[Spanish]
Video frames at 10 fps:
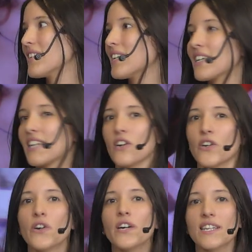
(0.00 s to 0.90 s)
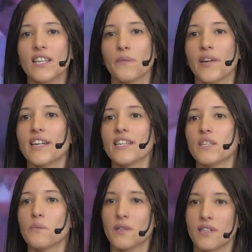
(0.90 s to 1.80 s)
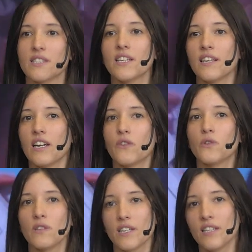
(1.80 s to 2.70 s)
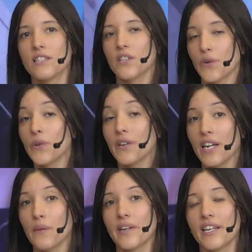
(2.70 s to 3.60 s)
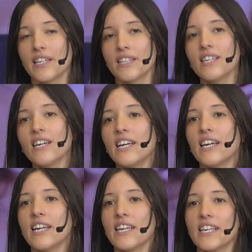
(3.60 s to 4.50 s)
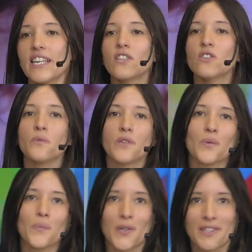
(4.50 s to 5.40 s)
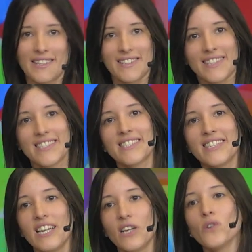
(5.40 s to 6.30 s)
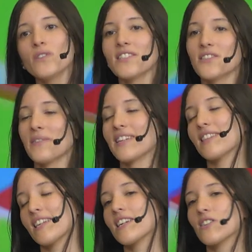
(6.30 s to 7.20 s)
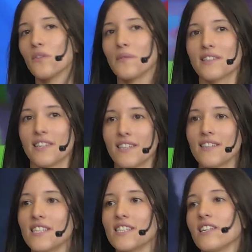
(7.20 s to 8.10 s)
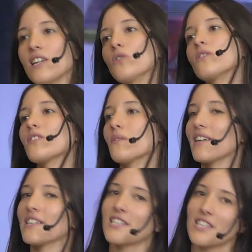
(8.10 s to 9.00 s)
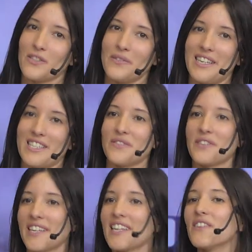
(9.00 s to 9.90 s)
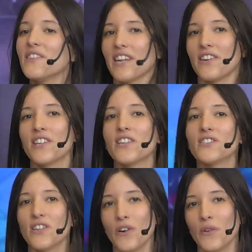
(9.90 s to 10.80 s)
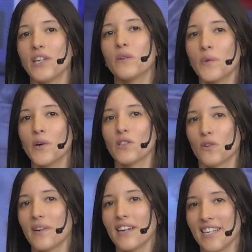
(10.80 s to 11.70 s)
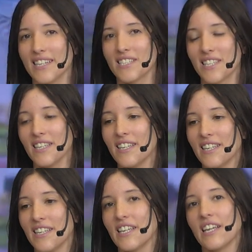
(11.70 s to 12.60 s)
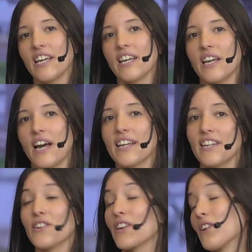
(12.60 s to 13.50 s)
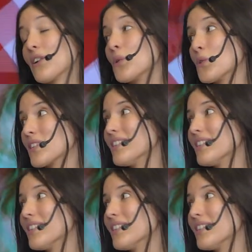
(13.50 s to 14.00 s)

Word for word: Que conozca también esa importancia de la fruta en el desayuno y en la merienda y esto es muy importante. Si le gusta tomar té, que tome té. Y si le gusta tomar leche, que tome leche. Por ahí es como que a los niños se les obliga un poco a tomar leche y hay niños que no les gusta.